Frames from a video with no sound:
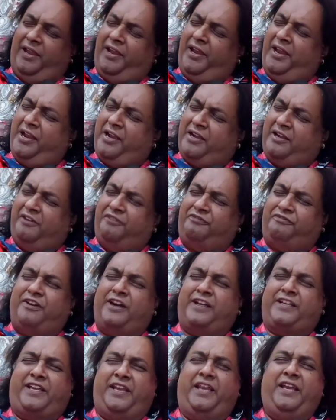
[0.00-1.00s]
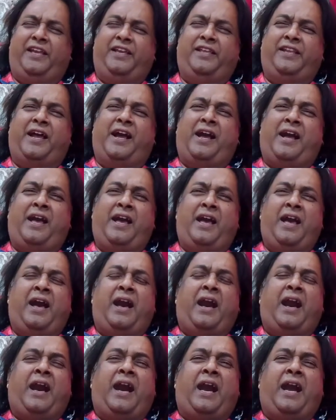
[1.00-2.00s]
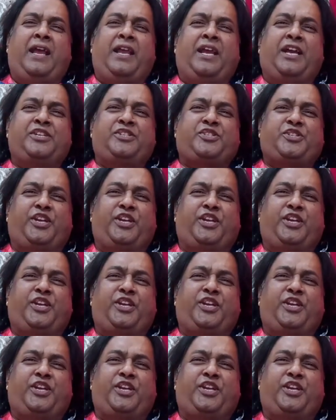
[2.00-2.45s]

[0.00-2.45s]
एक फकीरा आया